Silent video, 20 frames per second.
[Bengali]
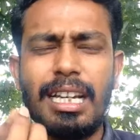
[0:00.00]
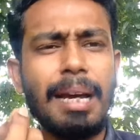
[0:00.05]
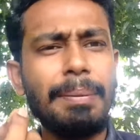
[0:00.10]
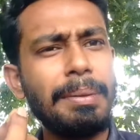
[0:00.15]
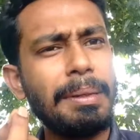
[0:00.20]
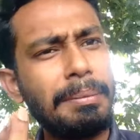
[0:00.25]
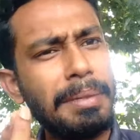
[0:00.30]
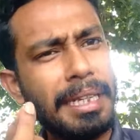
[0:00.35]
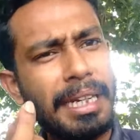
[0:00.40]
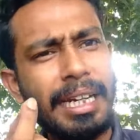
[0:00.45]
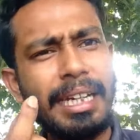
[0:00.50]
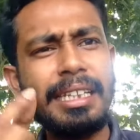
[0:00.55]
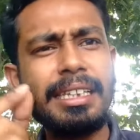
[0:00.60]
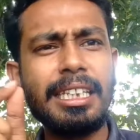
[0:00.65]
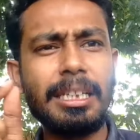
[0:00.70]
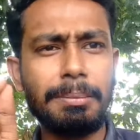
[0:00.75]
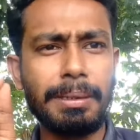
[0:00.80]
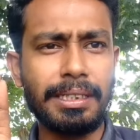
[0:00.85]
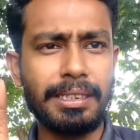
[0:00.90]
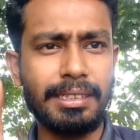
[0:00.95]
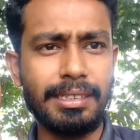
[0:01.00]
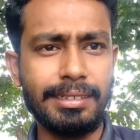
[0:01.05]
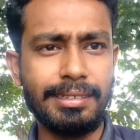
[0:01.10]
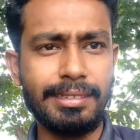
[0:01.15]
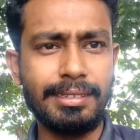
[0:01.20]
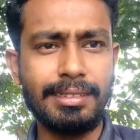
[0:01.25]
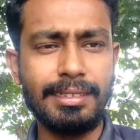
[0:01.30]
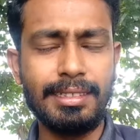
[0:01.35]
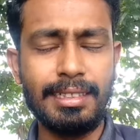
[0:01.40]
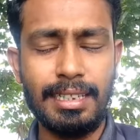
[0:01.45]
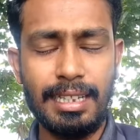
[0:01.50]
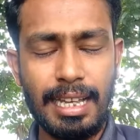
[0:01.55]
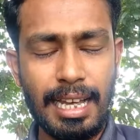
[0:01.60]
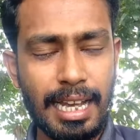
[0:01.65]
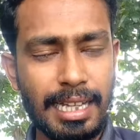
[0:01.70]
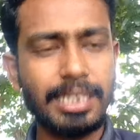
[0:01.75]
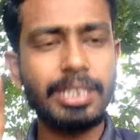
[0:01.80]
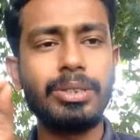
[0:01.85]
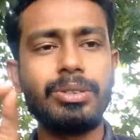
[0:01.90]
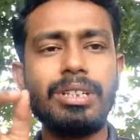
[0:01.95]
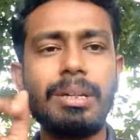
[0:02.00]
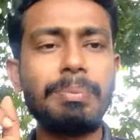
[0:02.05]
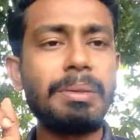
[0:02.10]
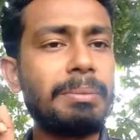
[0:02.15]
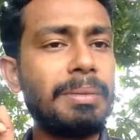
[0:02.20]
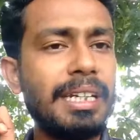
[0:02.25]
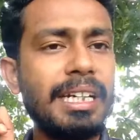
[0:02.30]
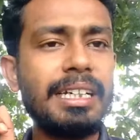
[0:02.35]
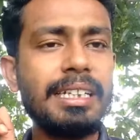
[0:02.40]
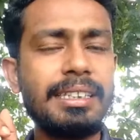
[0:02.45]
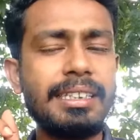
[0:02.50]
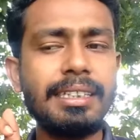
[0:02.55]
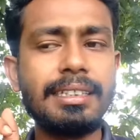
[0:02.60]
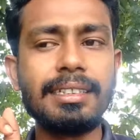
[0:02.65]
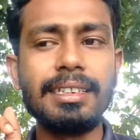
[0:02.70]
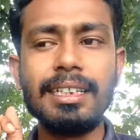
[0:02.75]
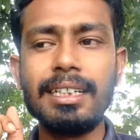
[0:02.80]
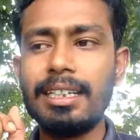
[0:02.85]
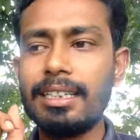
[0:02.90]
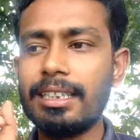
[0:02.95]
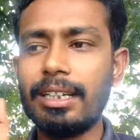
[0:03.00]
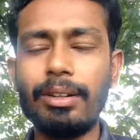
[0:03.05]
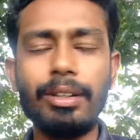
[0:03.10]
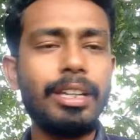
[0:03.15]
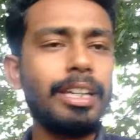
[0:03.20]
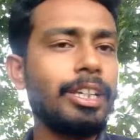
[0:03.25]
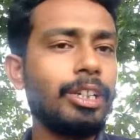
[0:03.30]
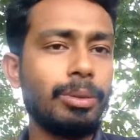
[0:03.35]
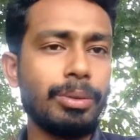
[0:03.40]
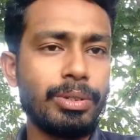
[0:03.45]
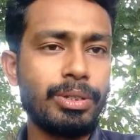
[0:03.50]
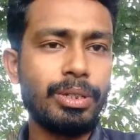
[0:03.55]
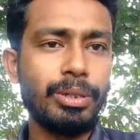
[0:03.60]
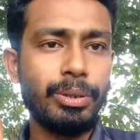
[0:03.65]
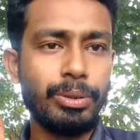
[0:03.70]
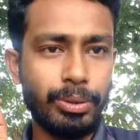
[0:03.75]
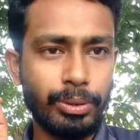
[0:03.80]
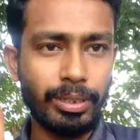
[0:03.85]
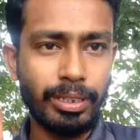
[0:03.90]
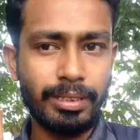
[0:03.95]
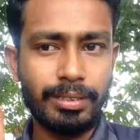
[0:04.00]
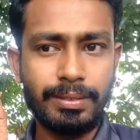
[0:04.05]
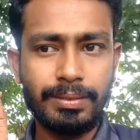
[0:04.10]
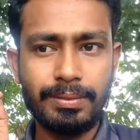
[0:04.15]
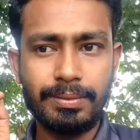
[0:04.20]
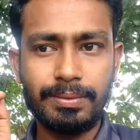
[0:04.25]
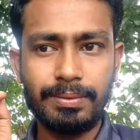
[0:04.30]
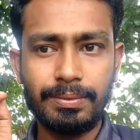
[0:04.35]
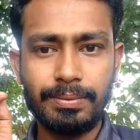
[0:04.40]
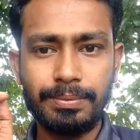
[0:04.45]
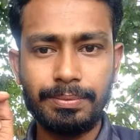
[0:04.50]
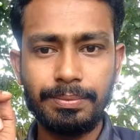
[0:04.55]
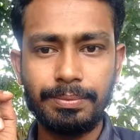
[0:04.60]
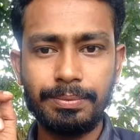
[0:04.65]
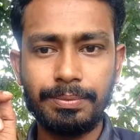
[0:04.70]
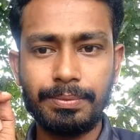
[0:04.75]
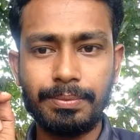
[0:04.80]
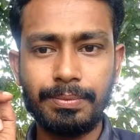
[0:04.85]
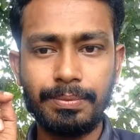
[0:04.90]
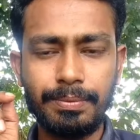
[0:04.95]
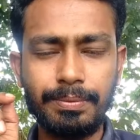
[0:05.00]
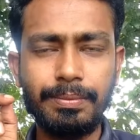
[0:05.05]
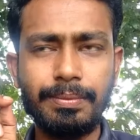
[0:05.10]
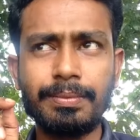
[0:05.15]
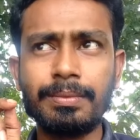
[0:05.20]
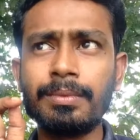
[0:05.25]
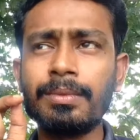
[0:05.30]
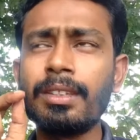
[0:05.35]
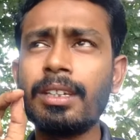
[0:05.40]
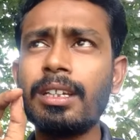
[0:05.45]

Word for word: আপনি মেনে নিতেই পারতেন আজকে যদি আপনি মেনে নিতেন তাহলে এই অবস্থা হতো না হুম